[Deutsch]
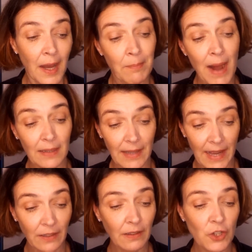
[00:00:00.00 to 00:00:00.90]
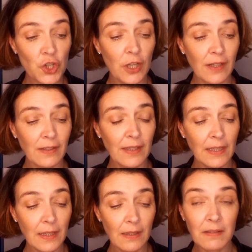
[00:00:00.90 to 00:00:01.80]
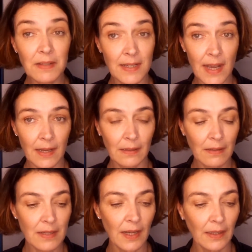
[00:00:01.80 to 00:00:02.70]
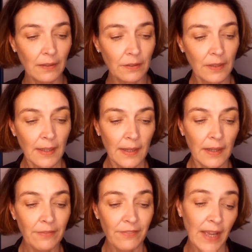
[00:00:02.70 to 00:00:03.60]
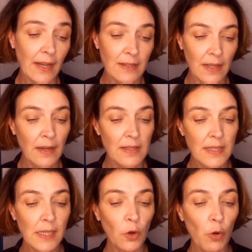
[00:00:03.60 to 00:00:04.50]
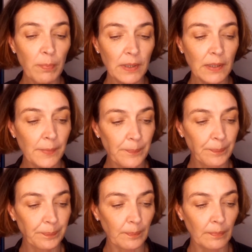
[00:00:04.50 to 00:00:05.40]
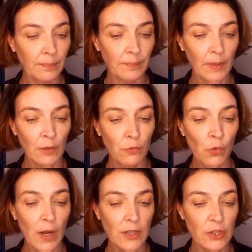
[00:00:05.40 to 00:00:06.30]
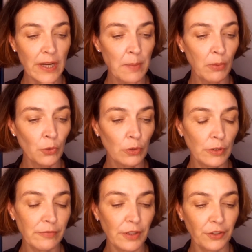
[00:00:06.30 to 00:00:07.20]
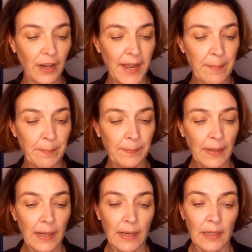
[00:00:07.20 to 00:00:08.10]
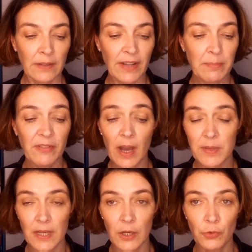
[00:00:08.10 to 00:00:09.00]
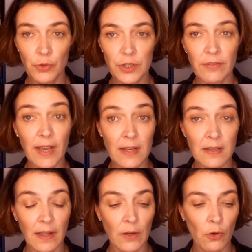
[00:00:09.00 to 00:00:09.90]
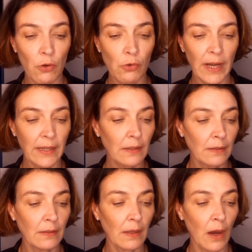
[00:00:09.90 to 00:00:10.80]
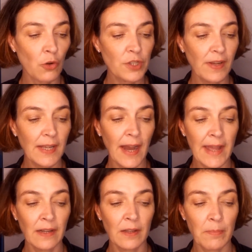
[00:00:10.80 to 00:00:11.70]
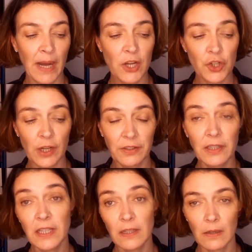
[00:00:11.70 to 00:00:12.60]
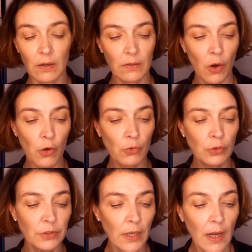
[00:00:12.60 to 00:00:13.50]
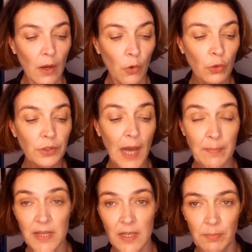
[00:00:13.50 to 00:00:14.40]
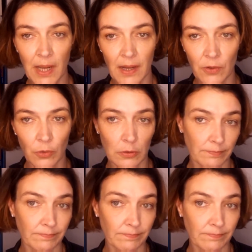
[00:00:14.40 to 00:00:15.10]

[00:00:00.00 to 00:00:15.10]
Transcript: Markteintrittsstrategie, sehr interessant, wer ist deine Zielgruppe, hm, wo kannst du deine Produkte vertreiben, Wettbewerbsanalyse, wer sind deine Konkurrenten, Auswahl geeigneter Preisstrategien, auch gut, und Absatzplanung